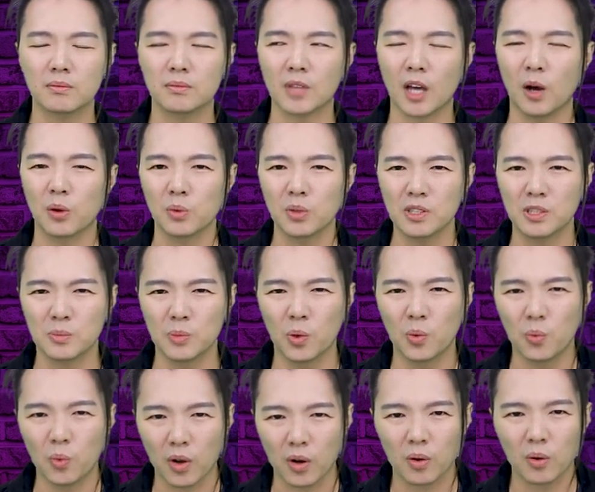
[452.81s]
讨论什
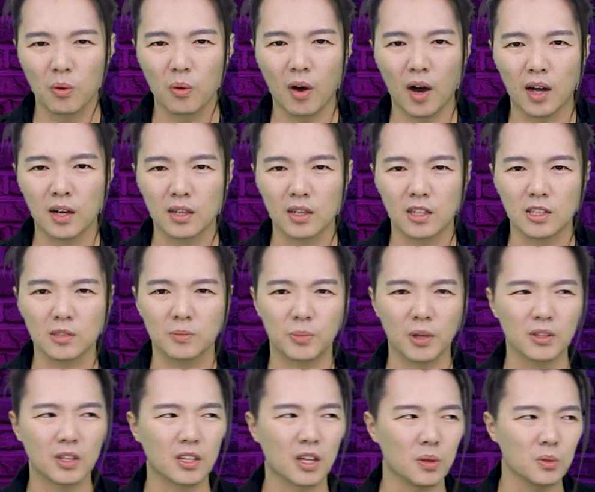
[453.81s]
么文化了？
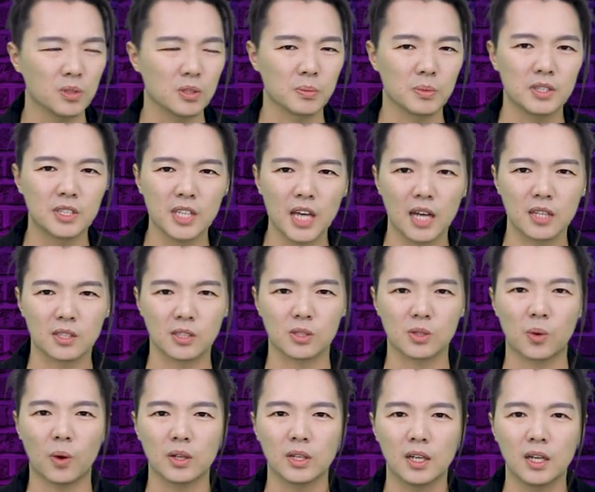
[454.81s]
不要再讨论什么价
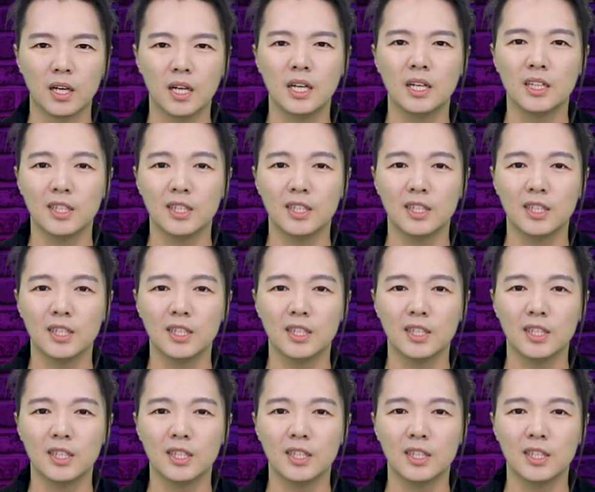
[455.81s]
值观了。